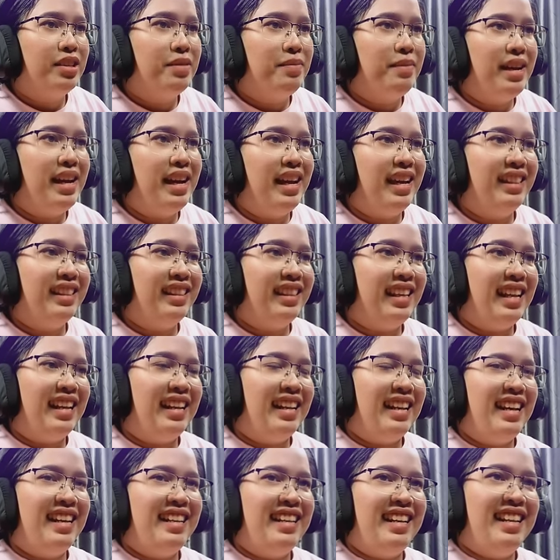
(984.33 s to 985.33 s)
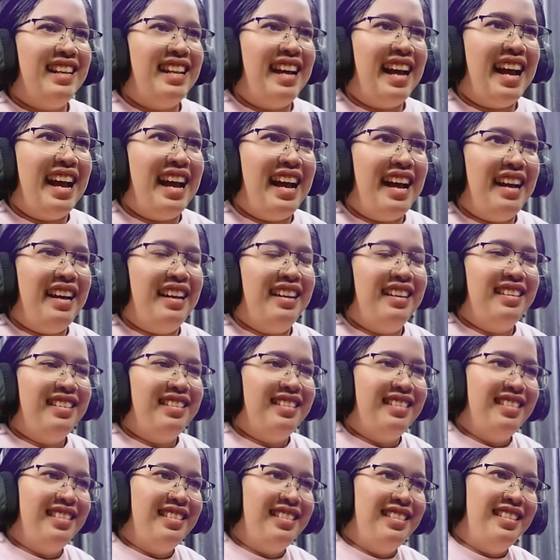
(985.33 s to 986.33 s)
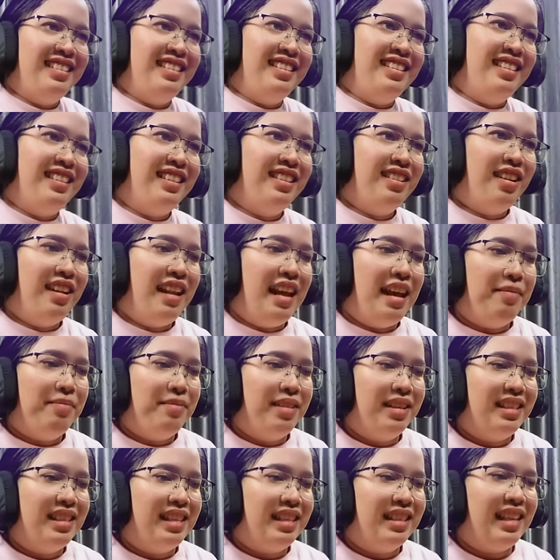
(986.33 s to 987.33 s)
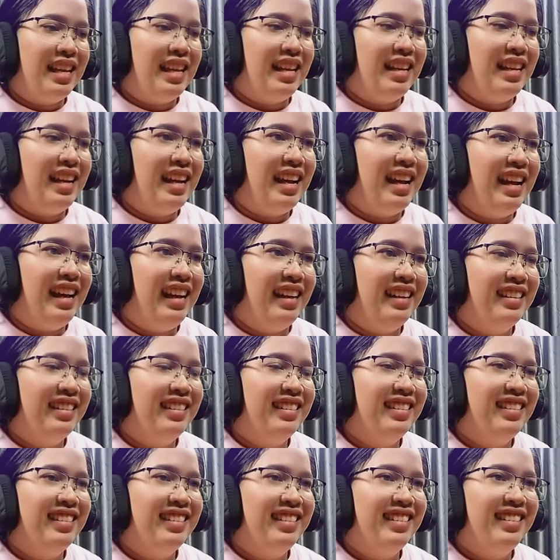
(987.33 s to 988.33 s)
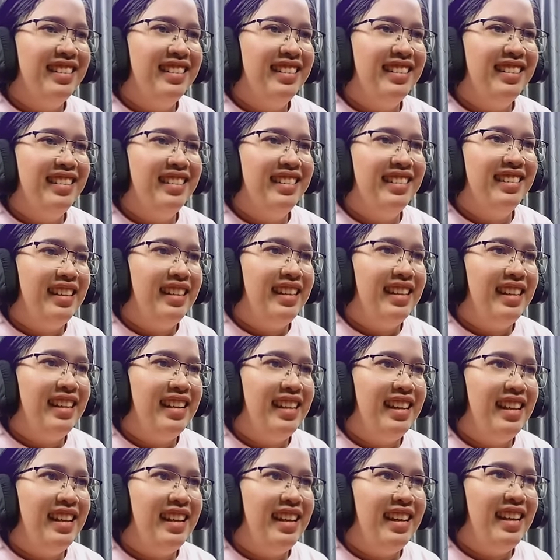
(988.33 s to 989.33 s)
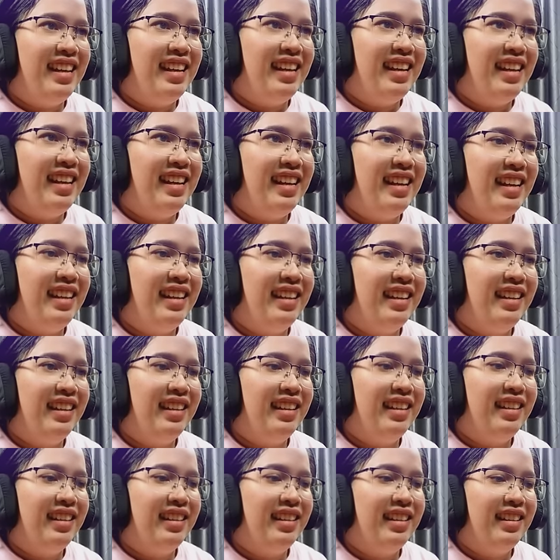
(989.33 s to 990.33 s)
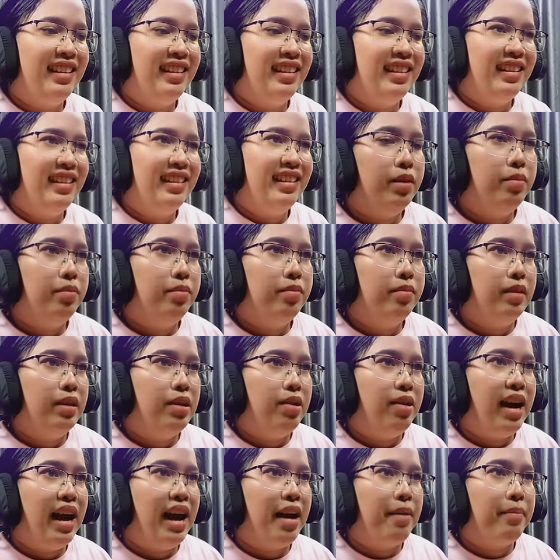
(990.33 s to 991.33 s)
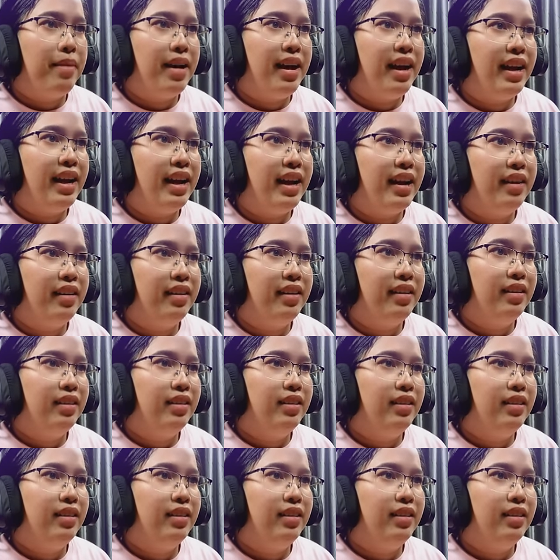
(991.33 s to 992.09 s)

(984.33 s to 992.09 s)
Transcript: ก็ไม่เห็นติดเลยนี่นาตอนแรกเหมือนจะติดนะเอ๊ะเราขาดไม้อ่ะ